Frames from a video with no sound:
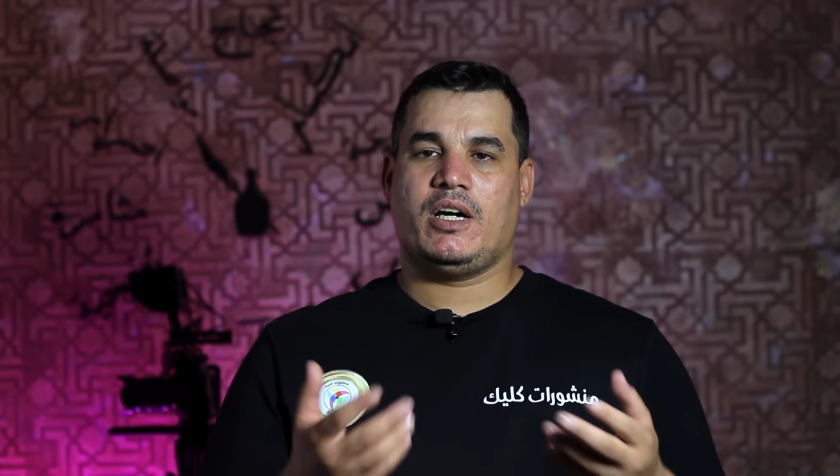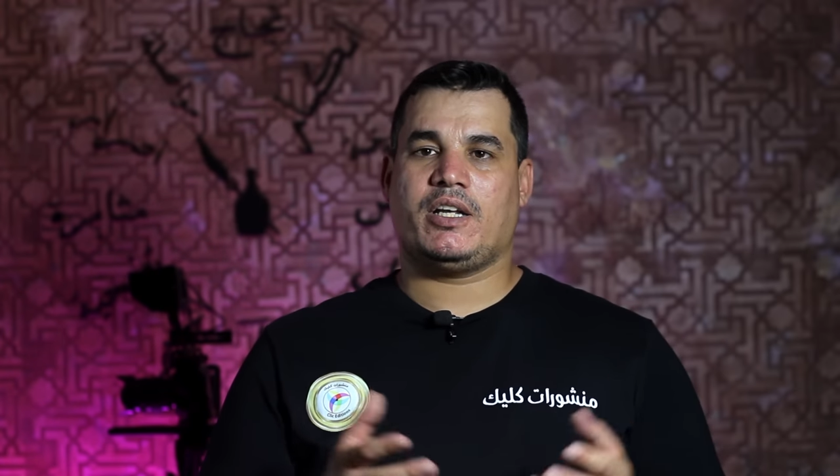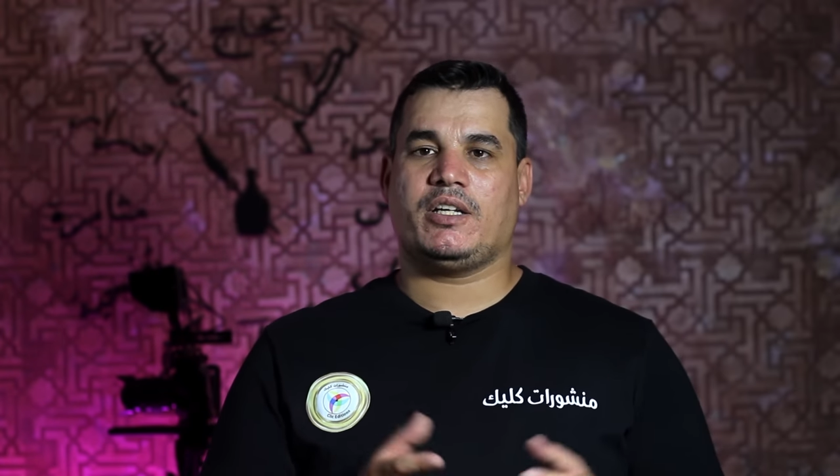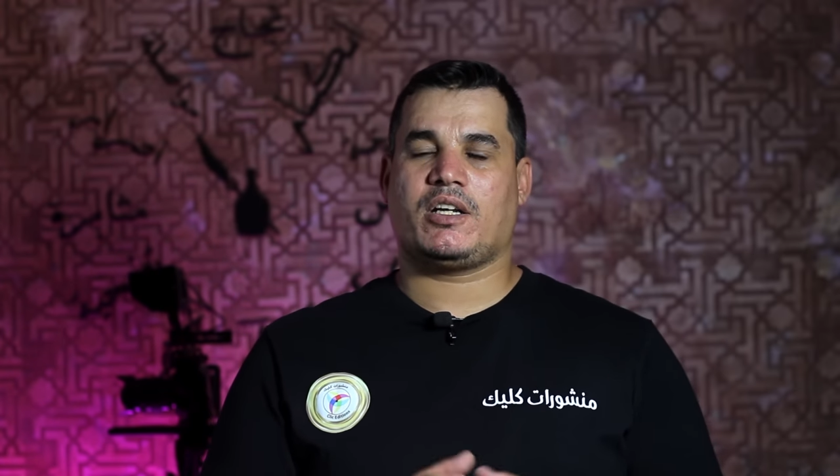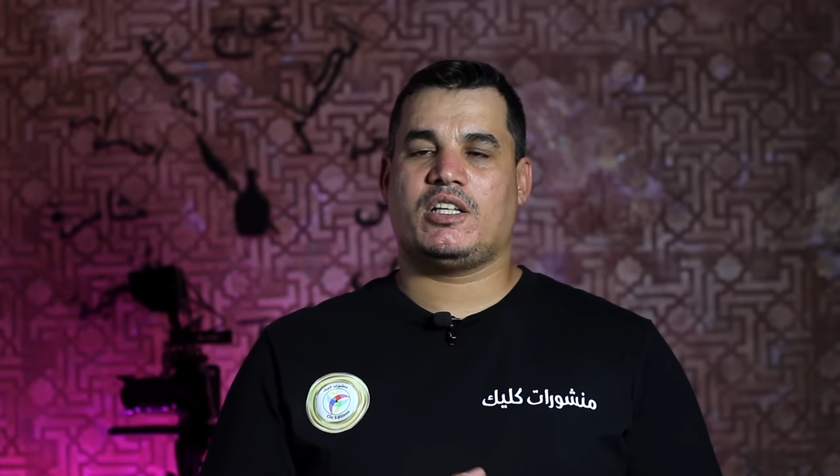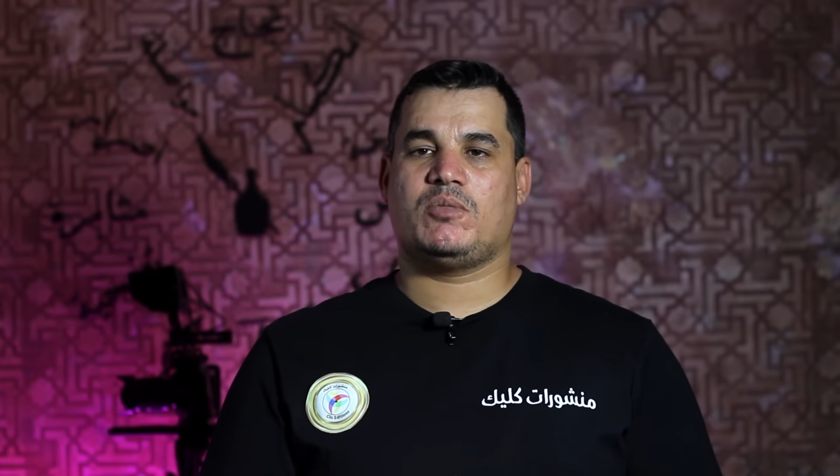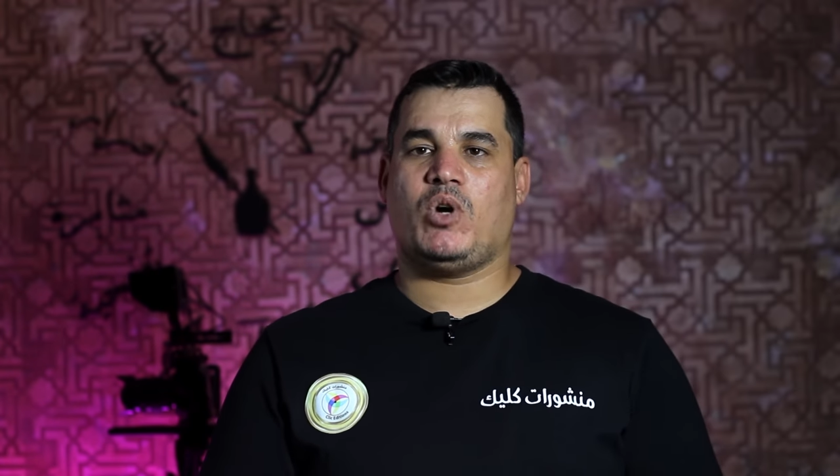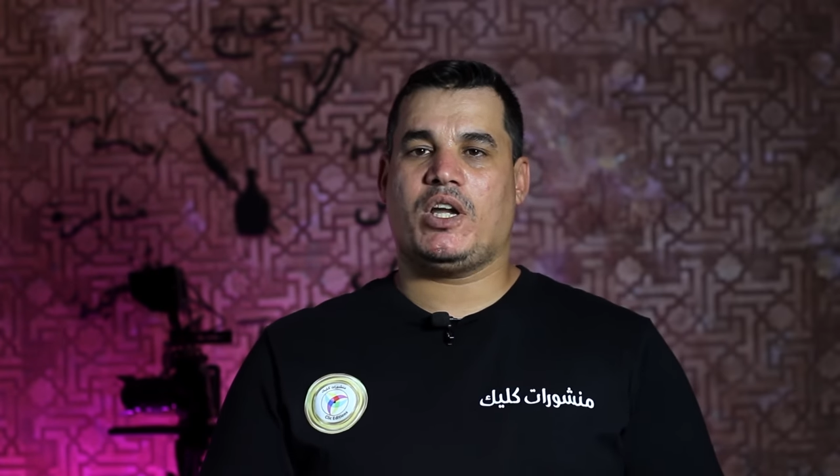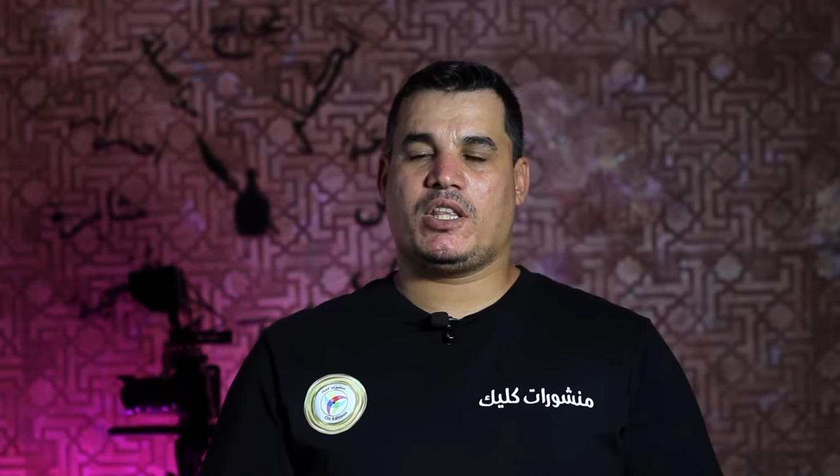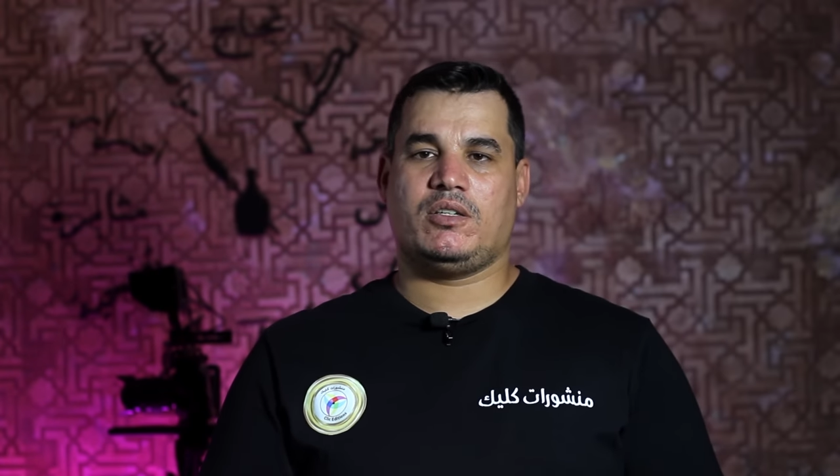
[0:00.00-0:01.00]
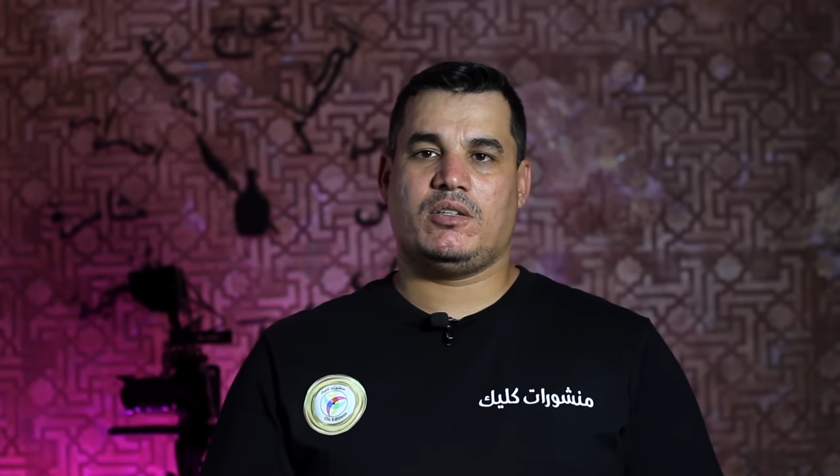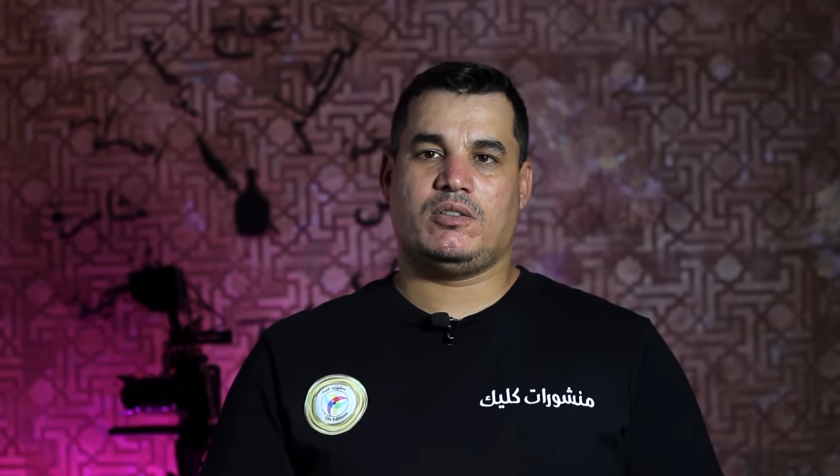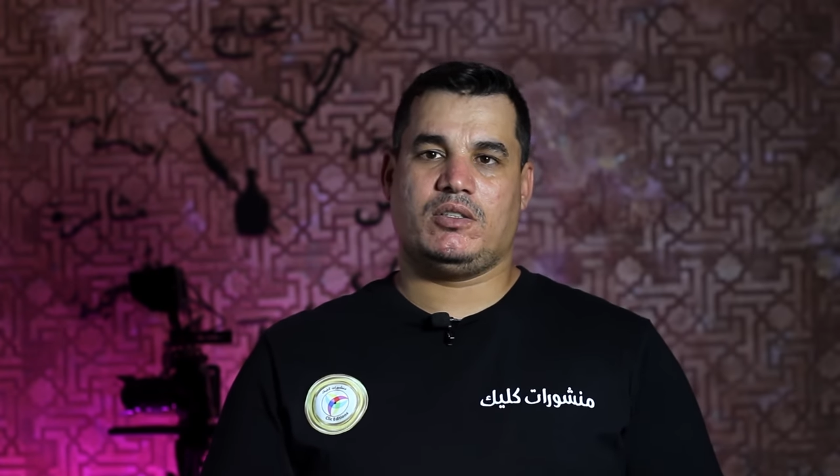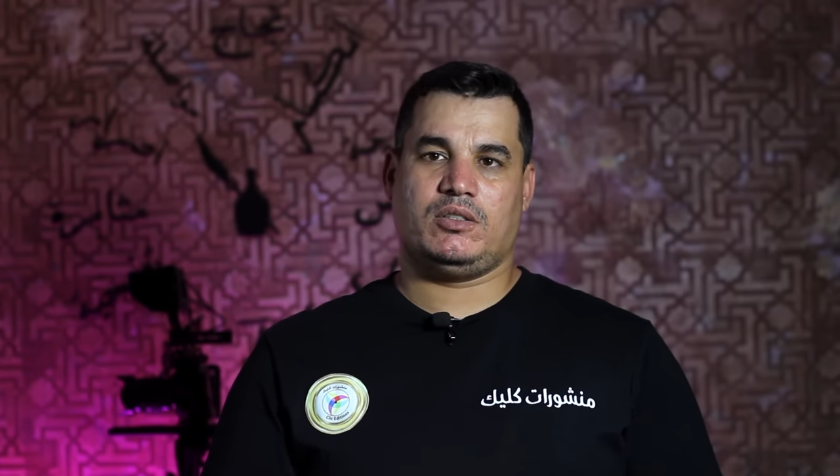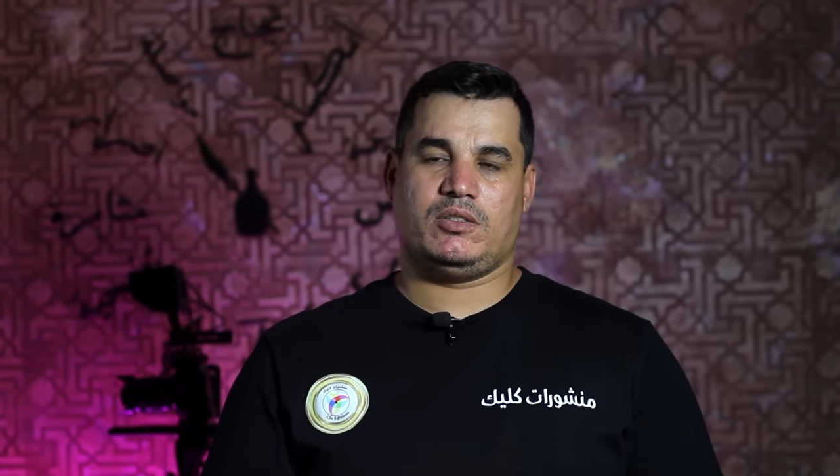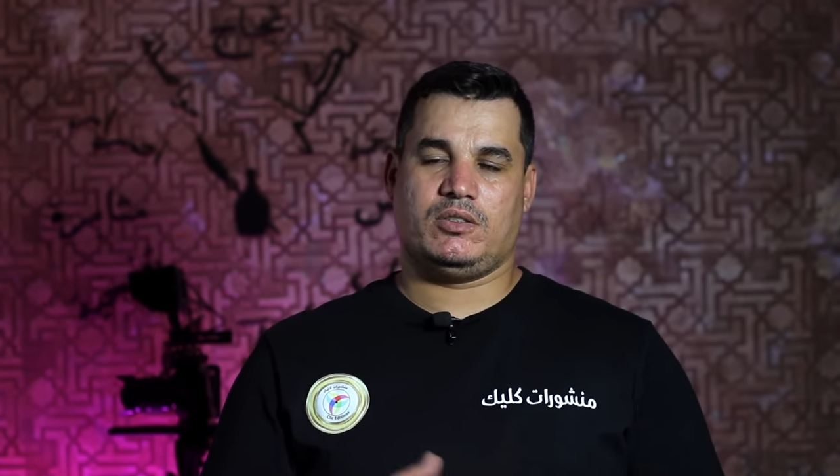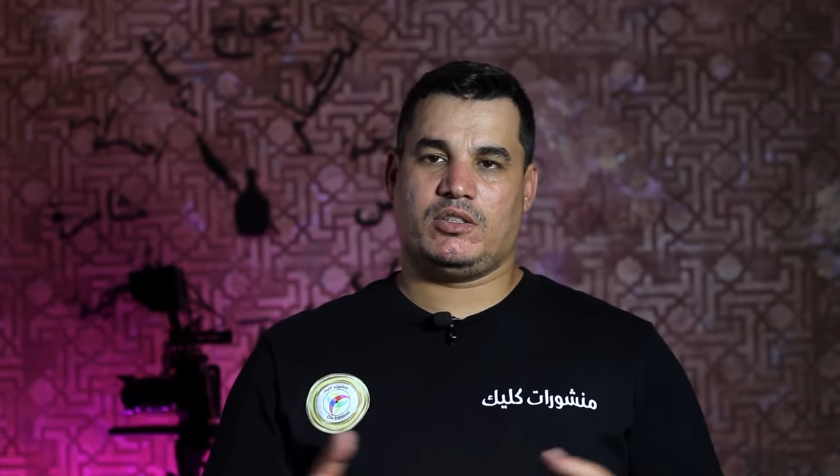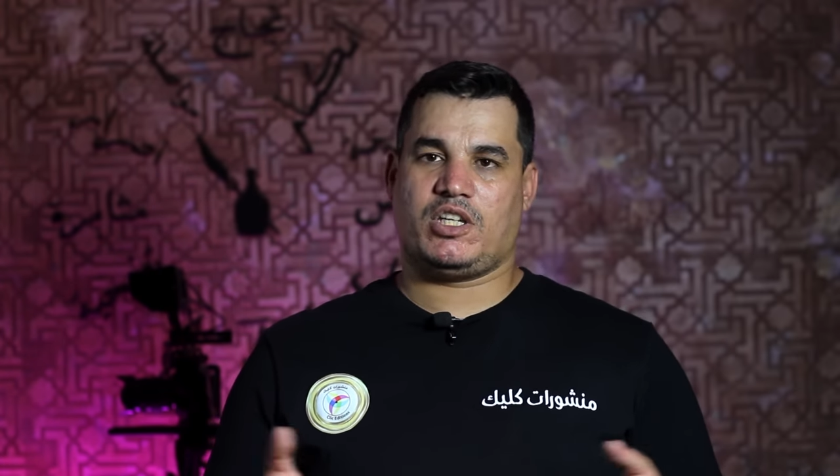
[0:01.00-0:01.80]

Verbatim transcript: راح نقدموا ايضا آه،